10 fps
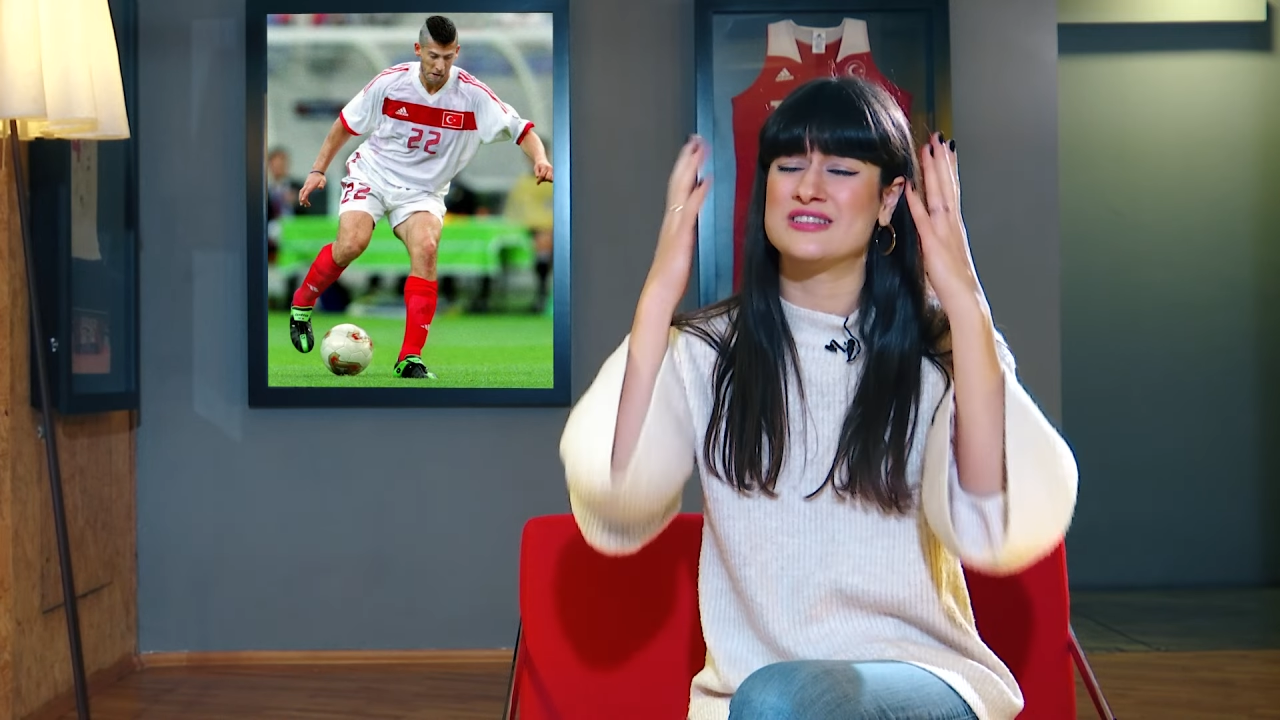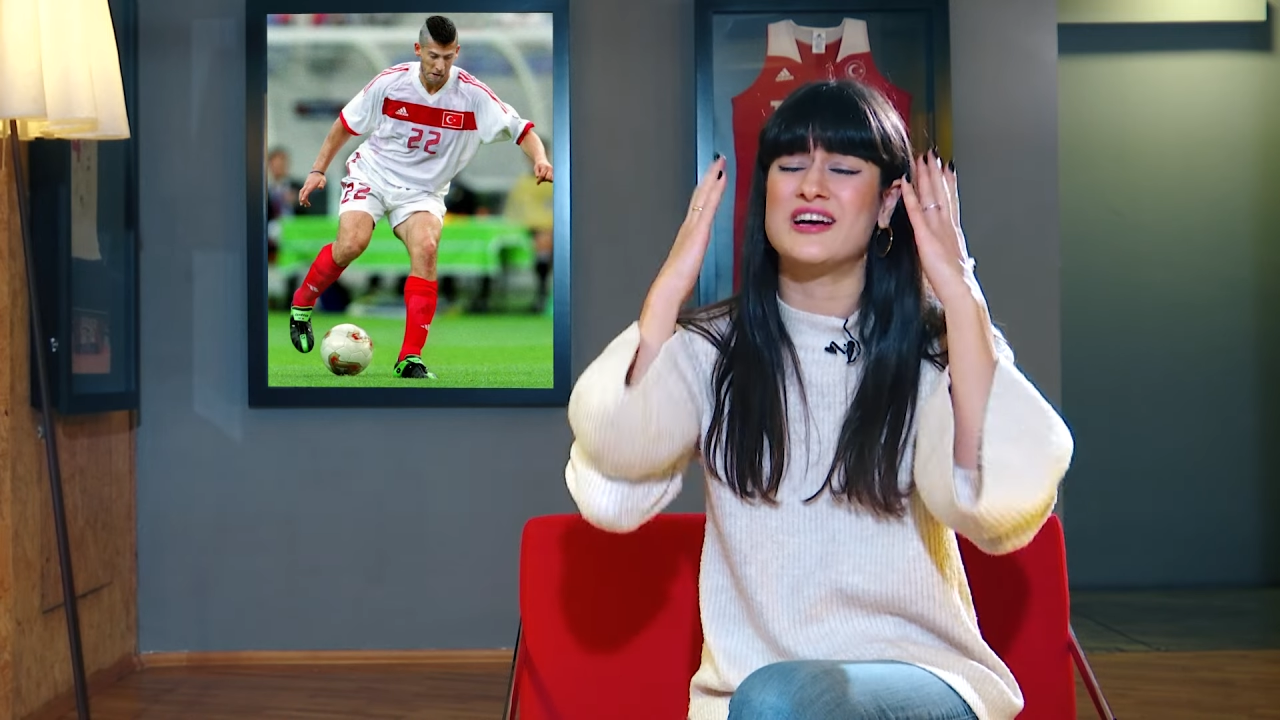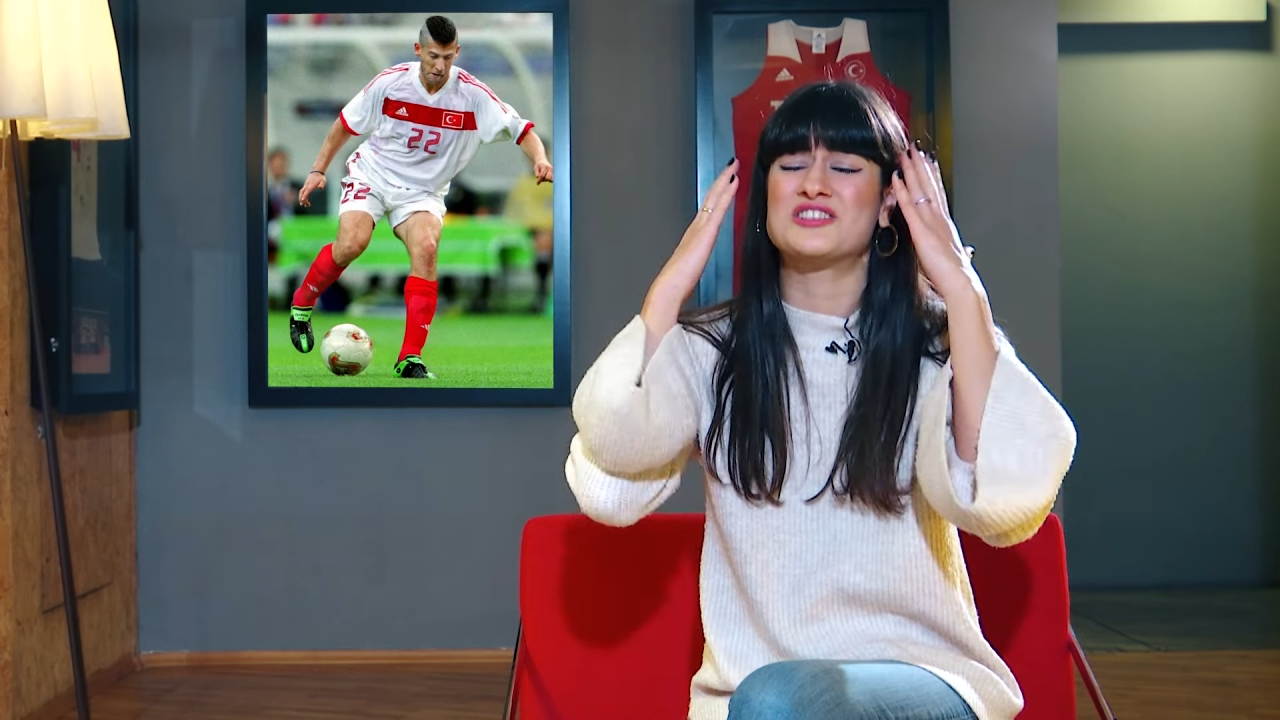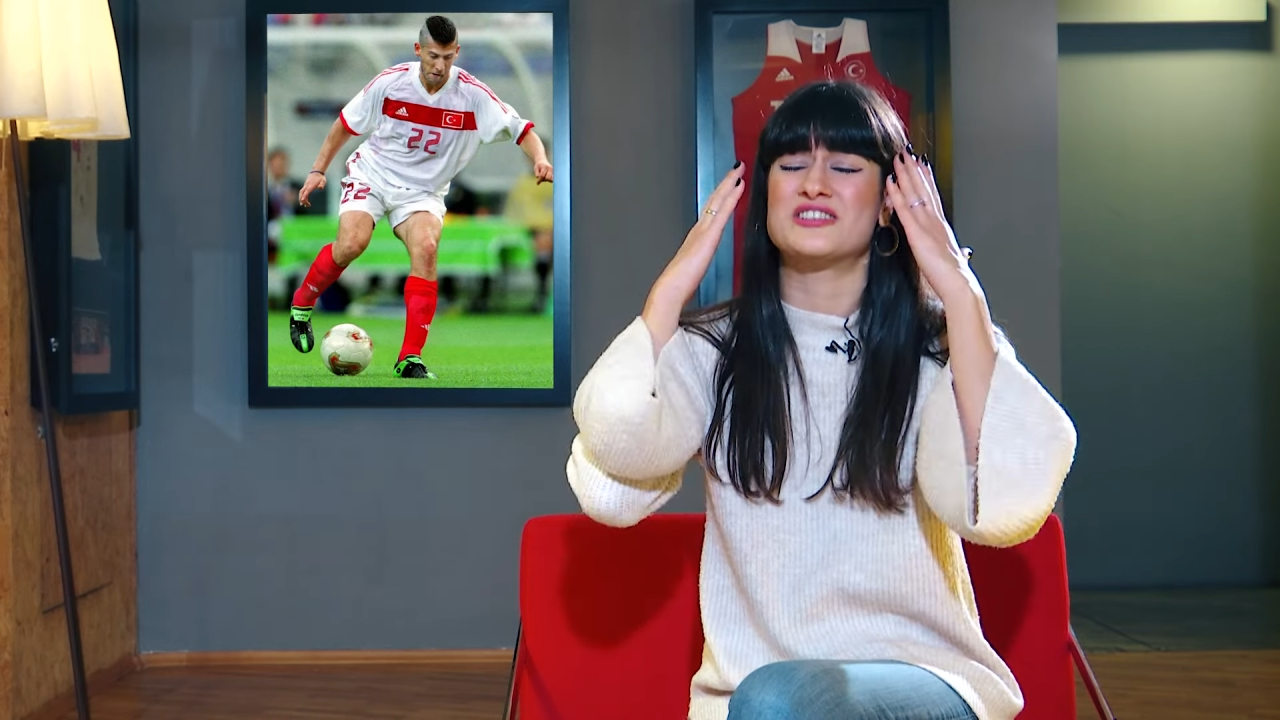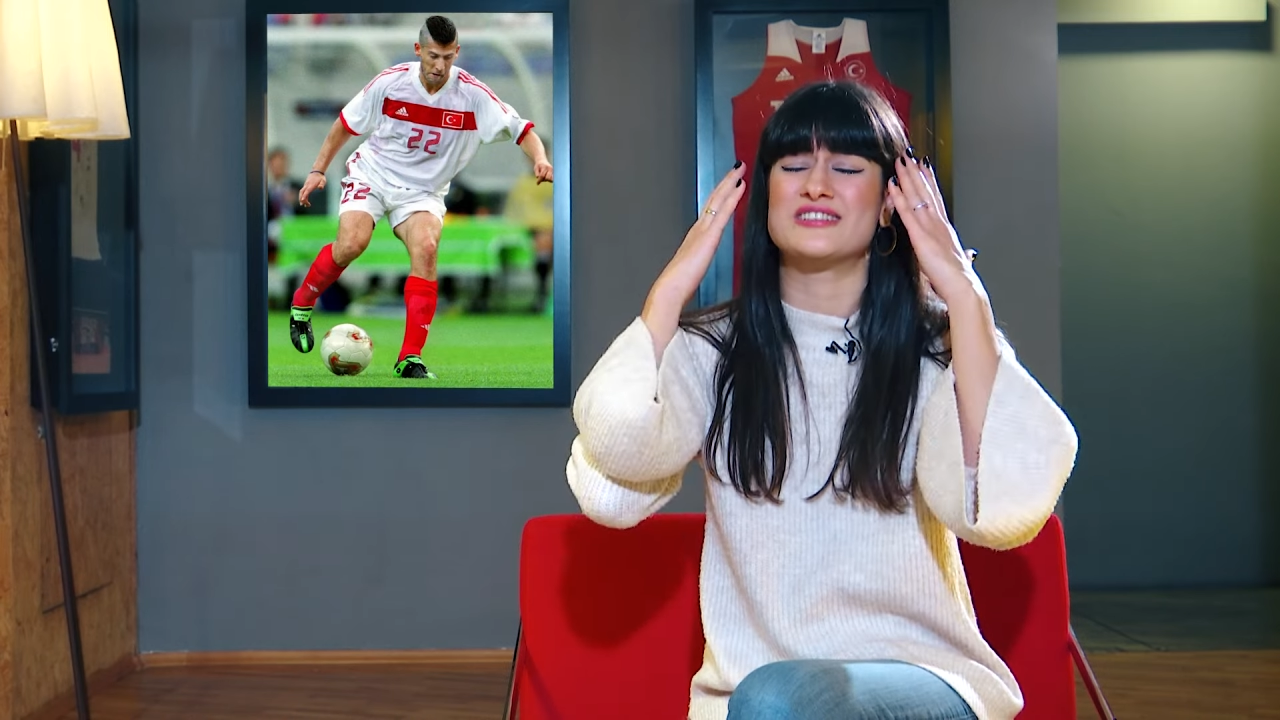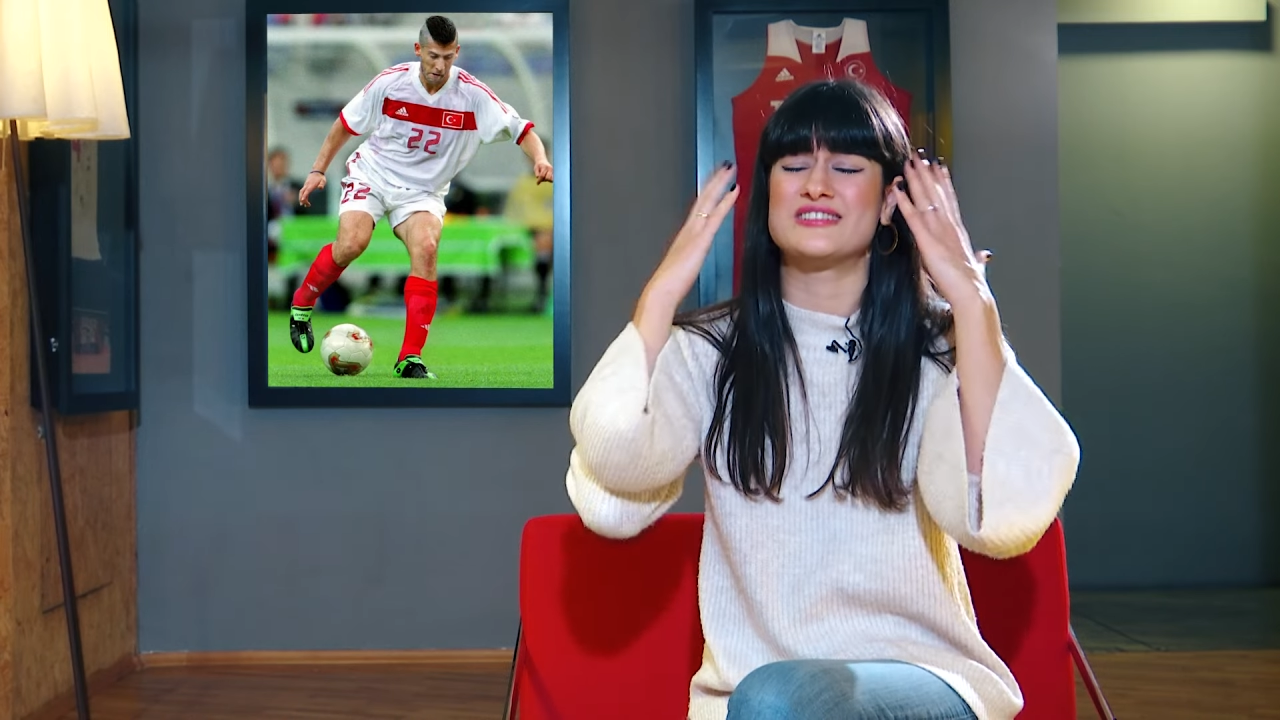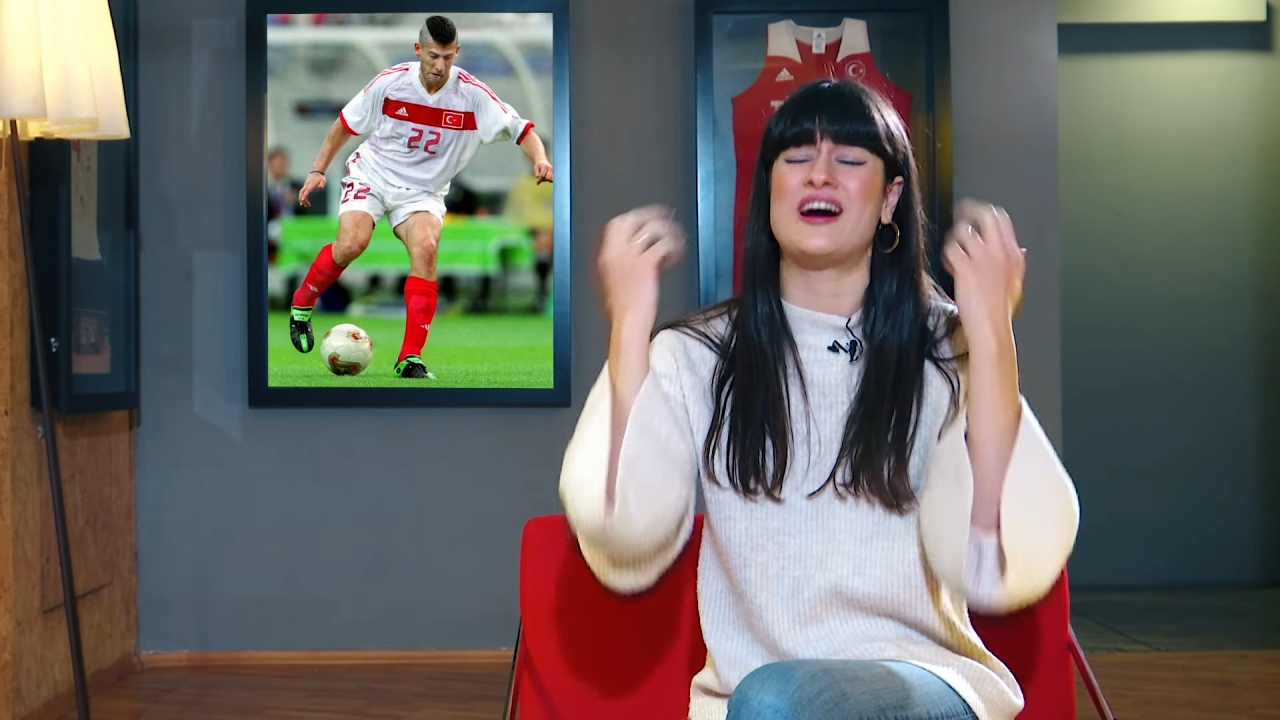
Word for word: saçlarını